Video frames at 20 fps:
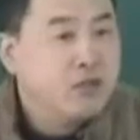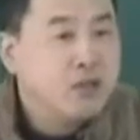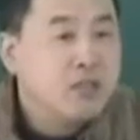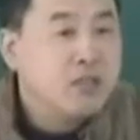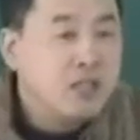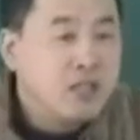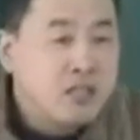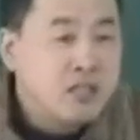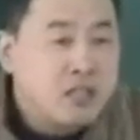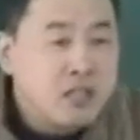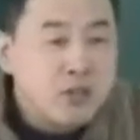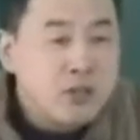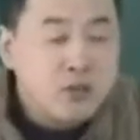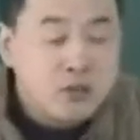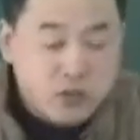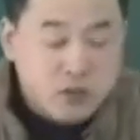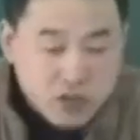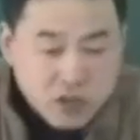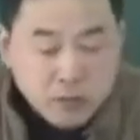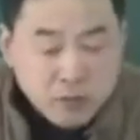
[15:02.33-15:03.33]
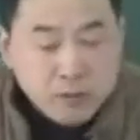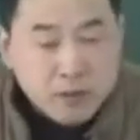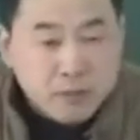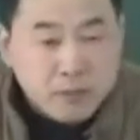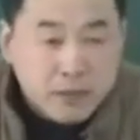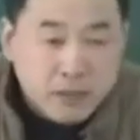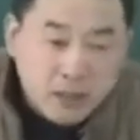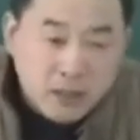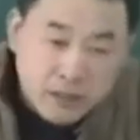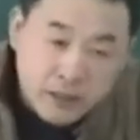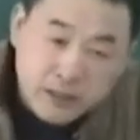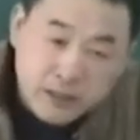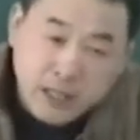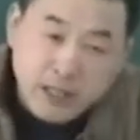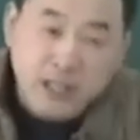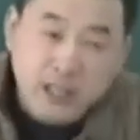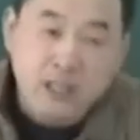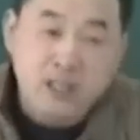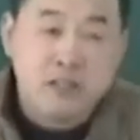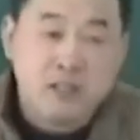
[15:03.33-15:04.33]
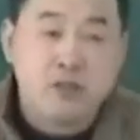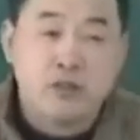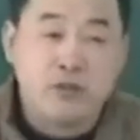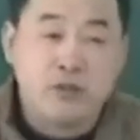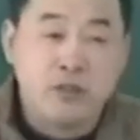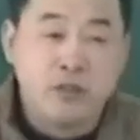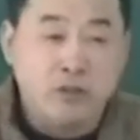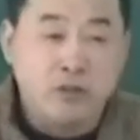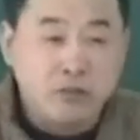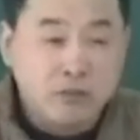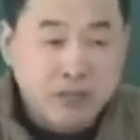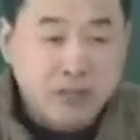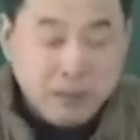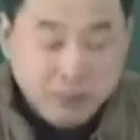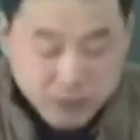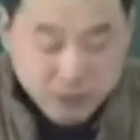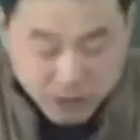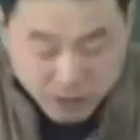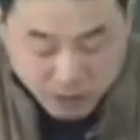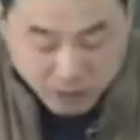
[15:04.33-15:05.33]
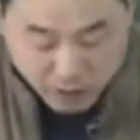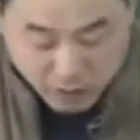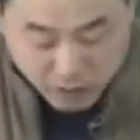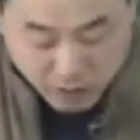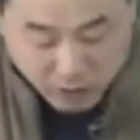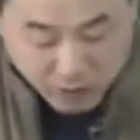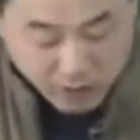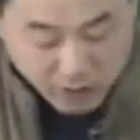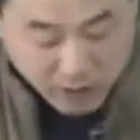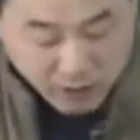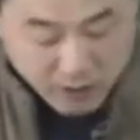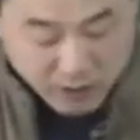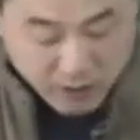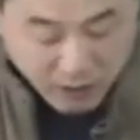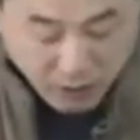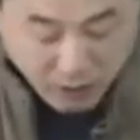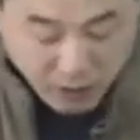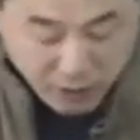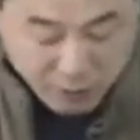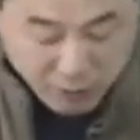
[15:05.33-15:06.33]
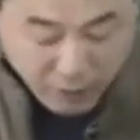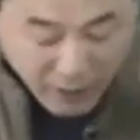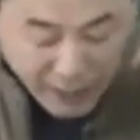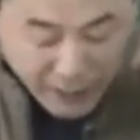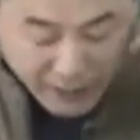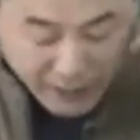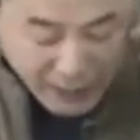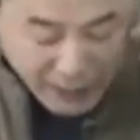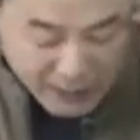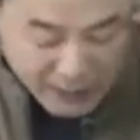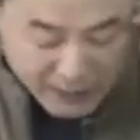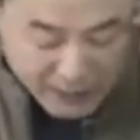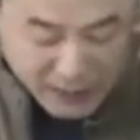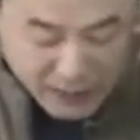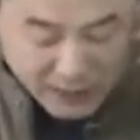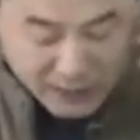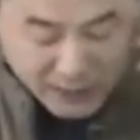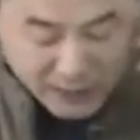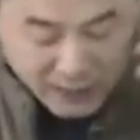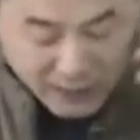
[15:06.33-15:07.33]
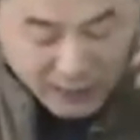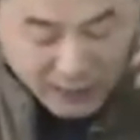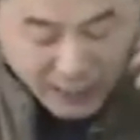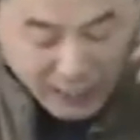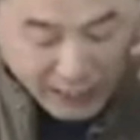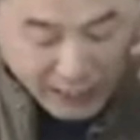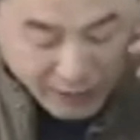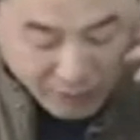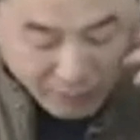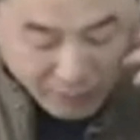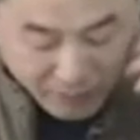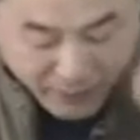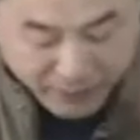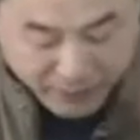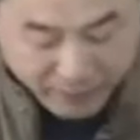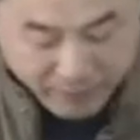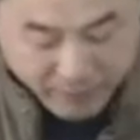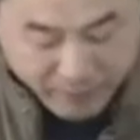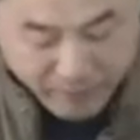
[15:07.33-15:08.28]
说上气虚是不是没道理？当然气虚有，它不是有少而乏力啊这些声音啊有吗？